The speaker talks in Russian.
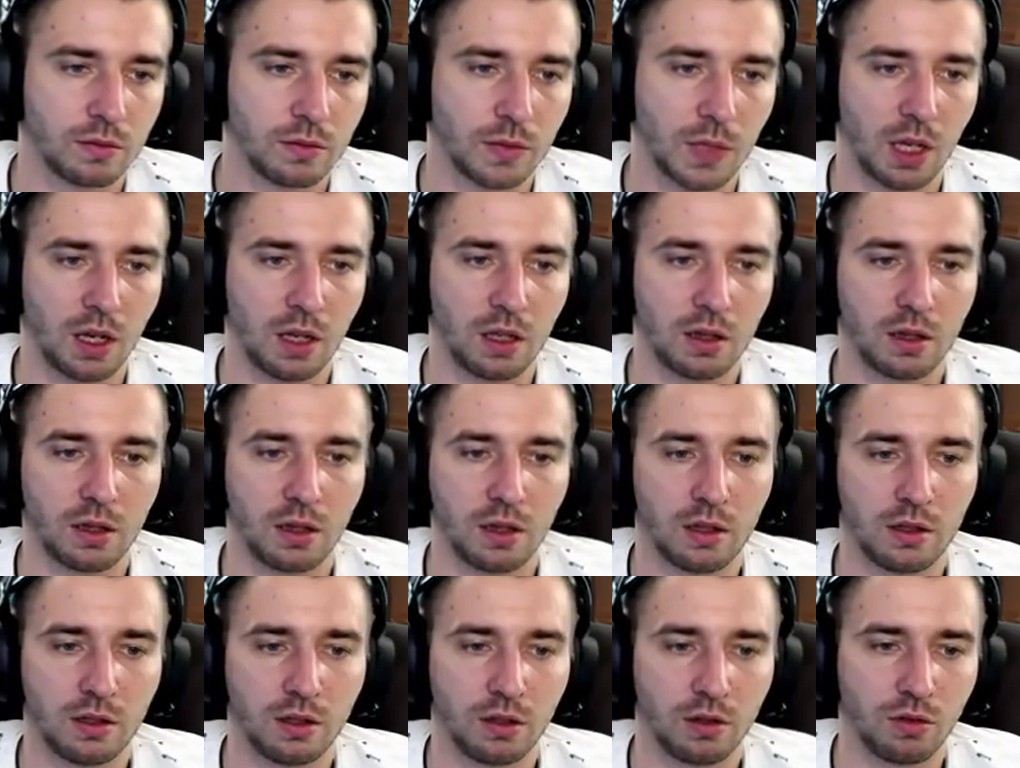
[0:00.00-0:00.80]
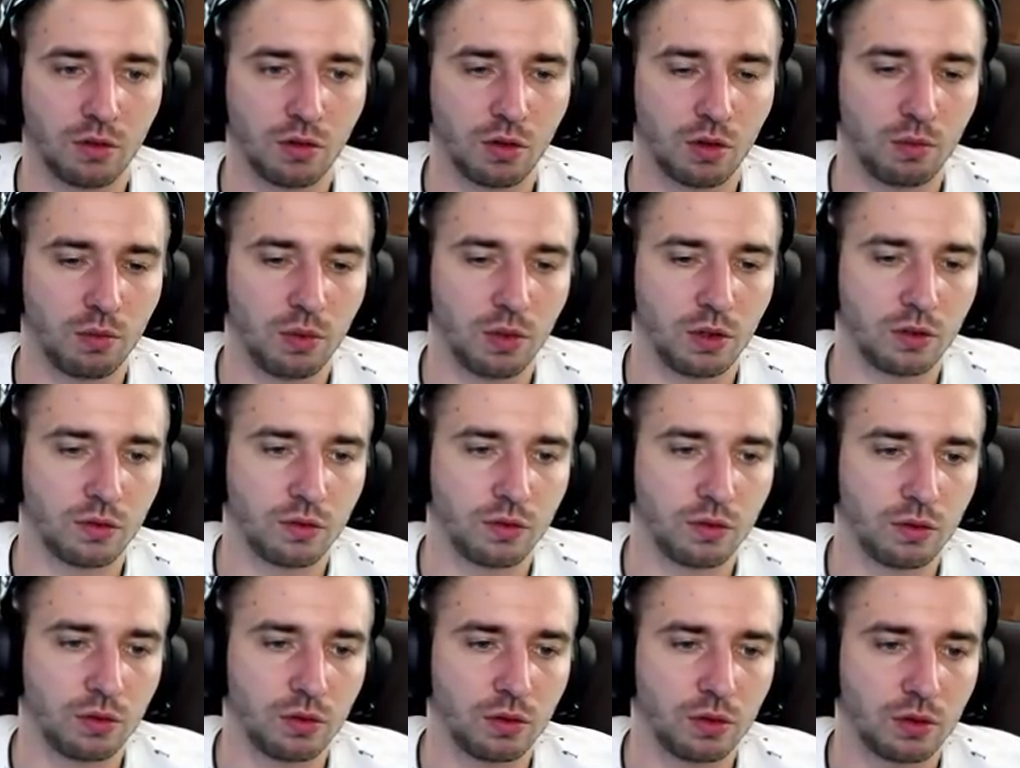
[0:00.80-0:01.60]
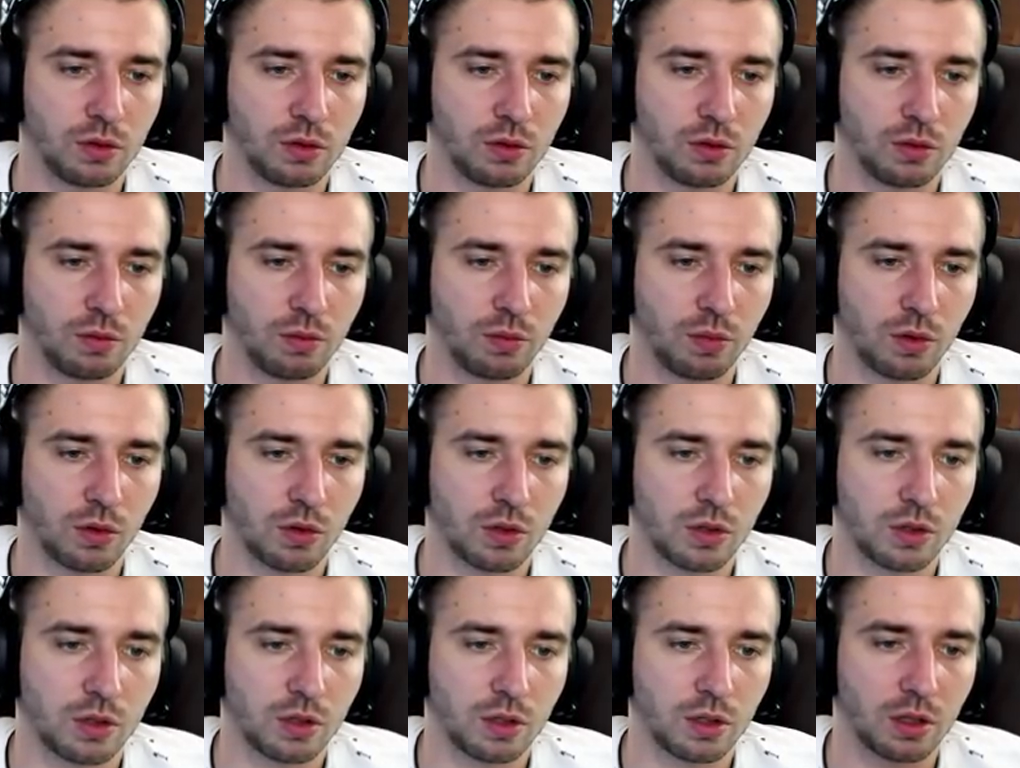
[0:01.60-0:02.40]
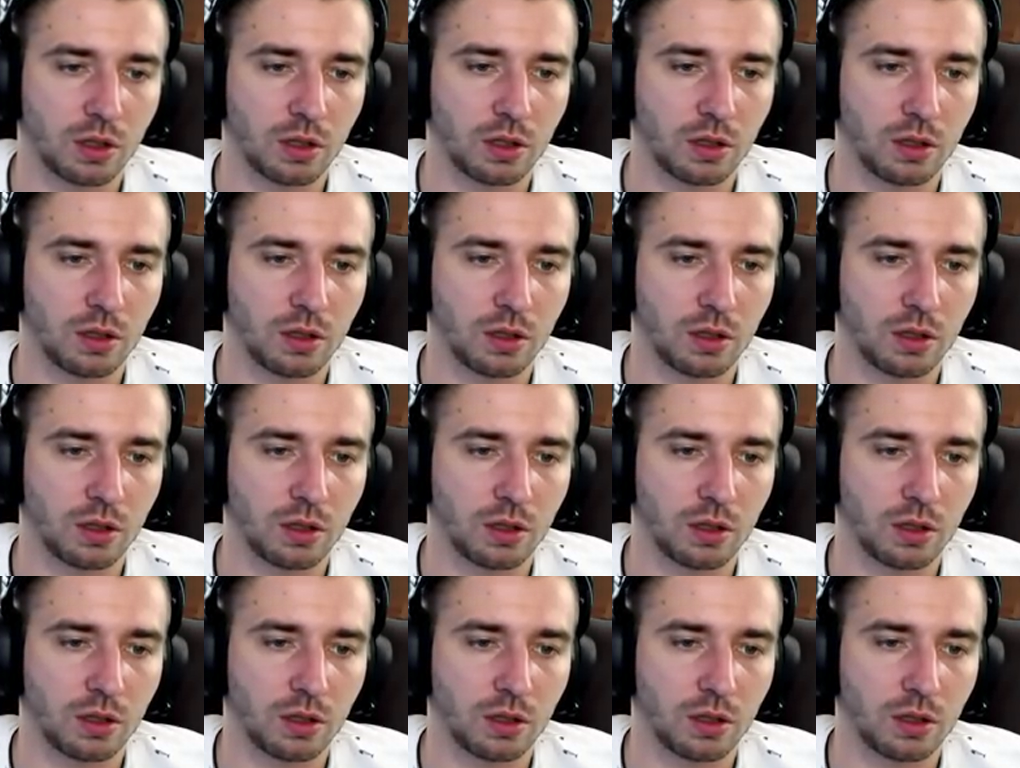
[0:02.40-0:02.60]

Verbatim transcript: Атлантикор Бигфут. Ну просто